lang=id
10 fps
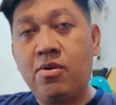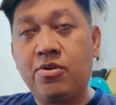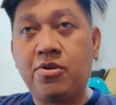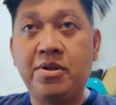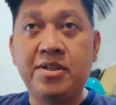
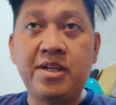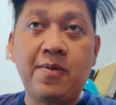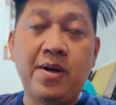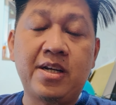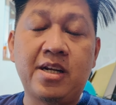bodohi
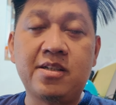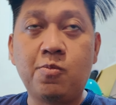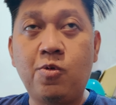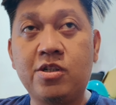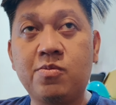cewek dan
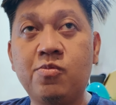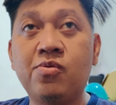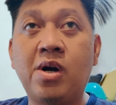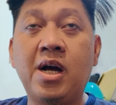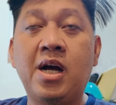semua
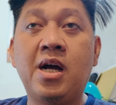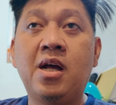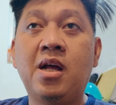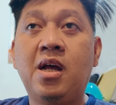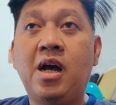semua
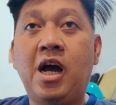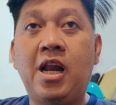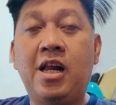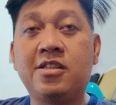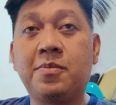
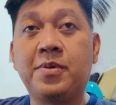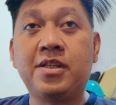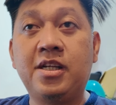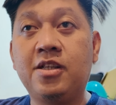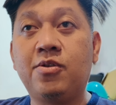hal-hal
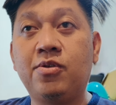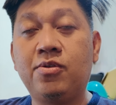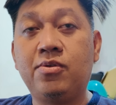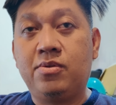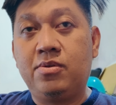seperti itu itu